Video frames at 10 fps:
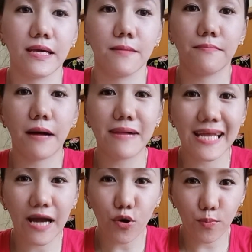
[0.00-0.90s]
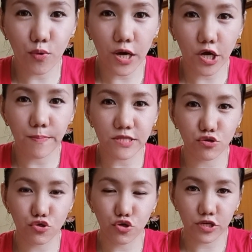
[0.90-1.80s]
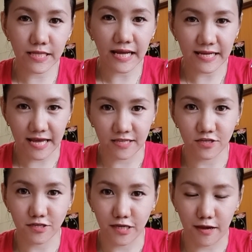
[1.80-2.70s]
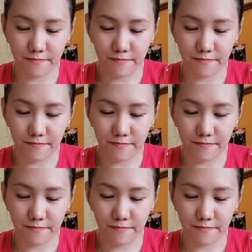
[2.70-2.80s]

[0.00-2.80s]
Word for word: Babalikan ko po kayo, patutuyuin lang natin siya.